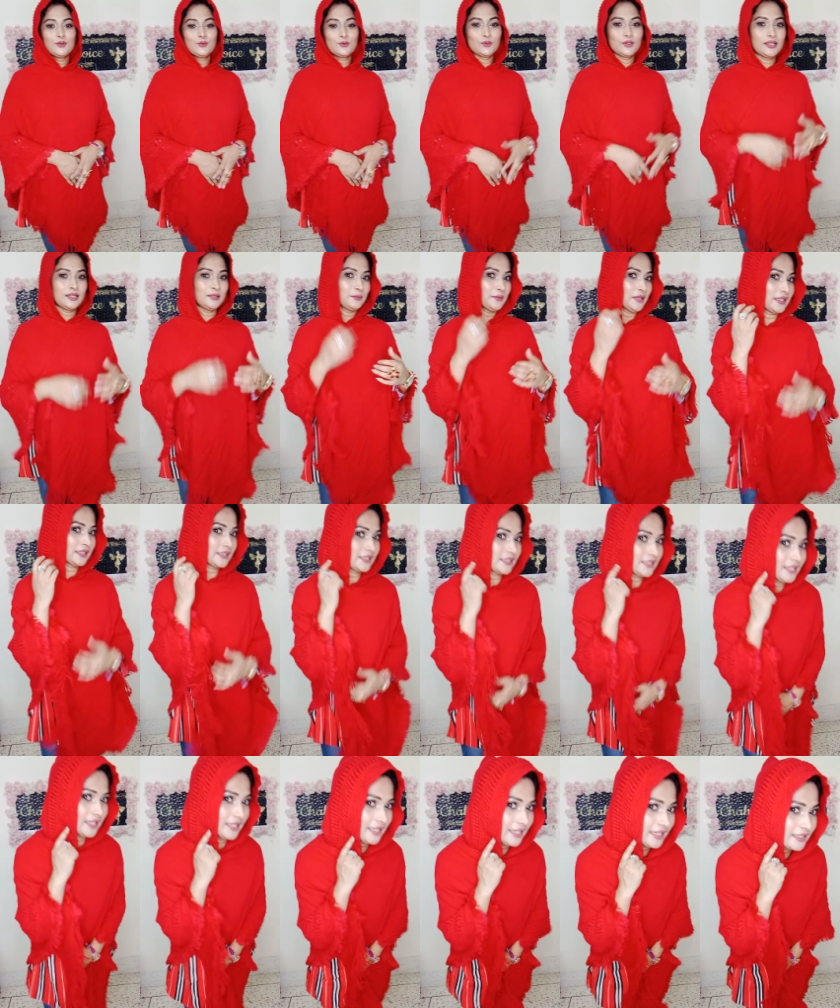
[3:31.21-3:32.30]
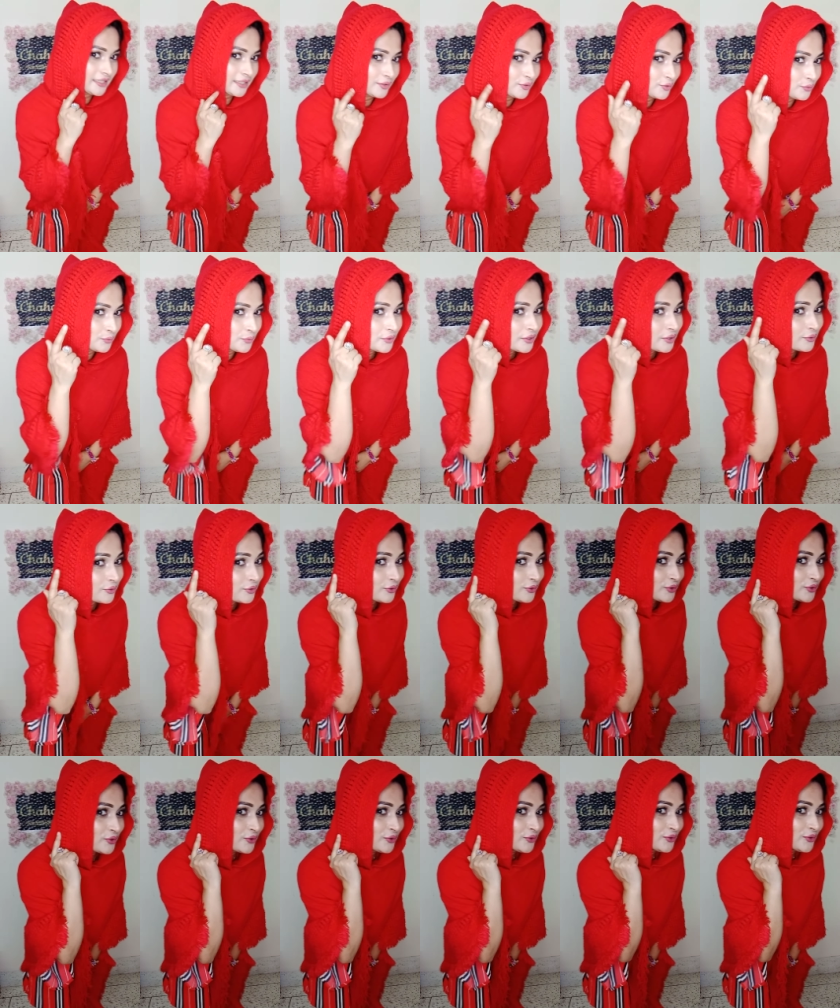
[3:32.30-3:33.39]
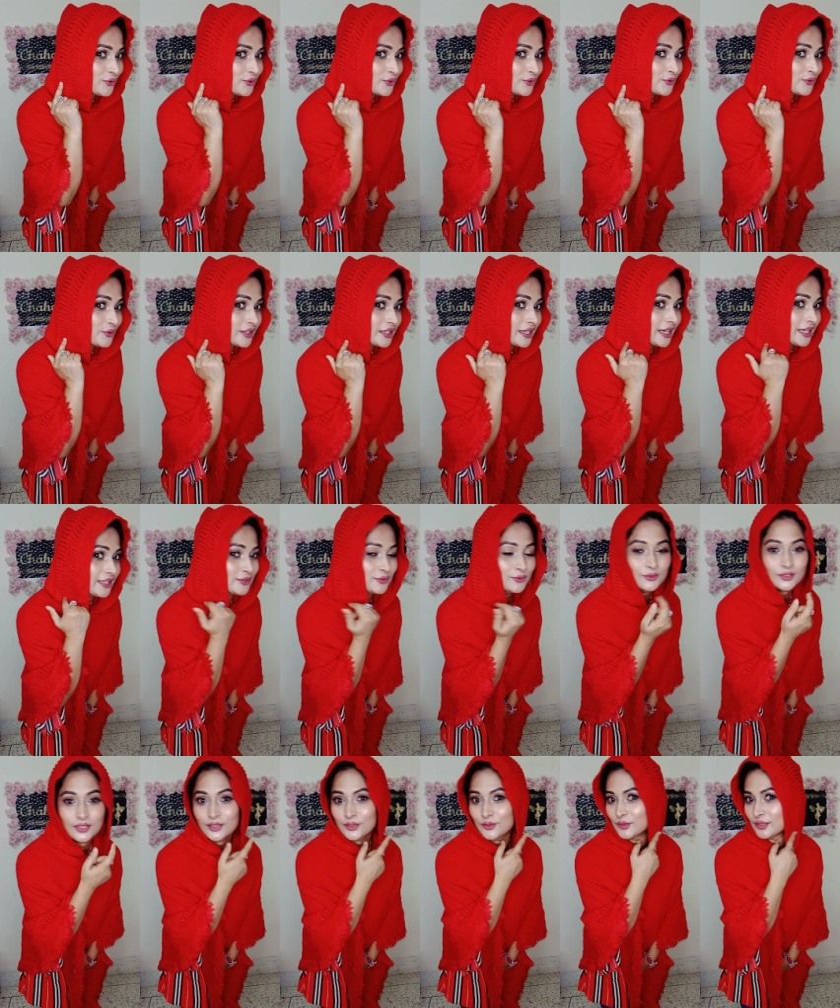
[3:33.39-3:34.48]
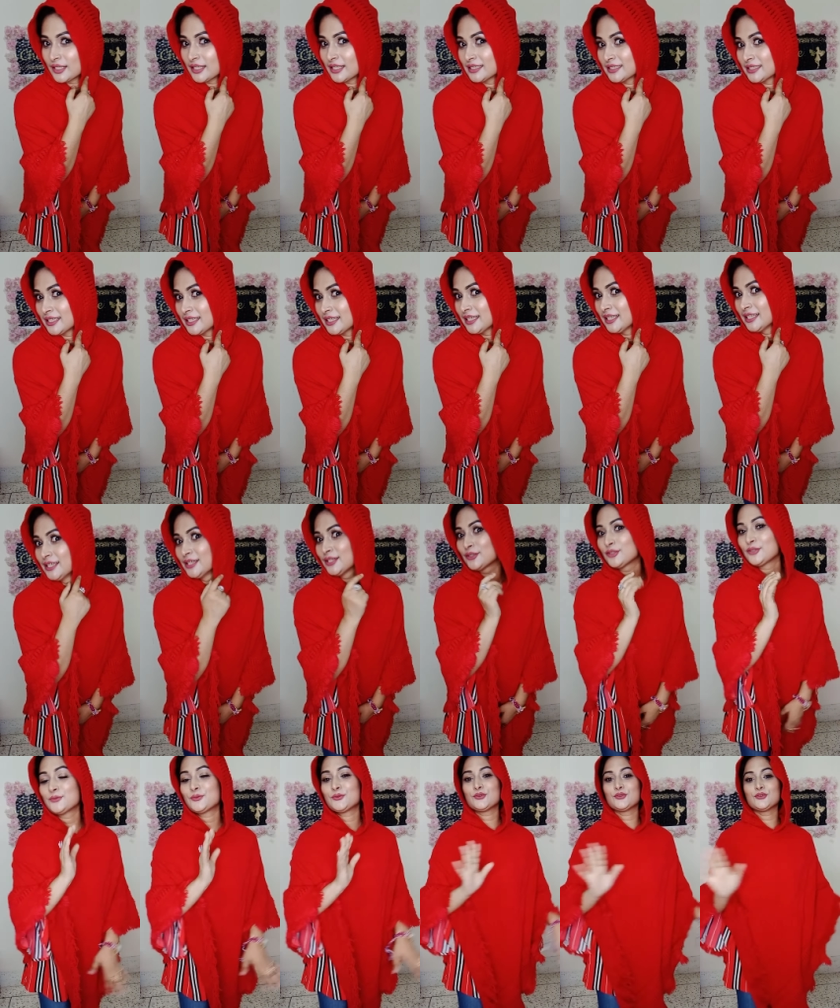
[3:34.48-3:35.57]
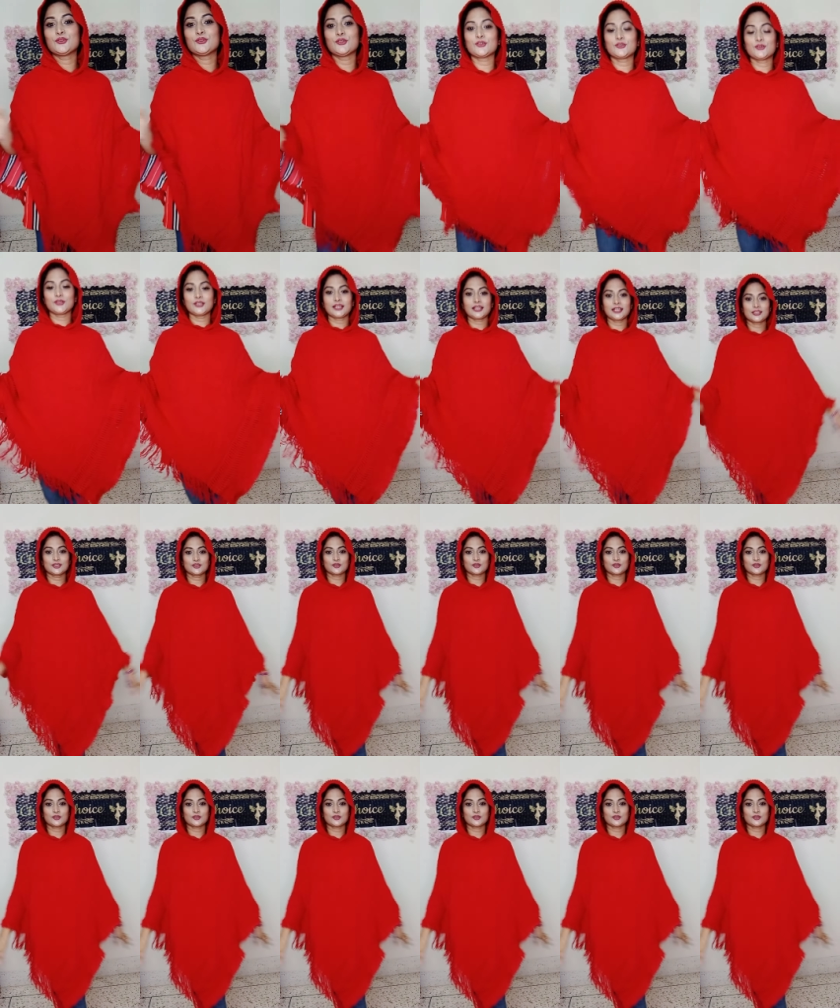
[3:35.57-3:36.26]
ওলাইন ম্যাটেরিয়াল এটার টুপিতেও কিন্তু সুন্দর করে কাজগুলো করা আছে খুব সুন্দর করে কাজ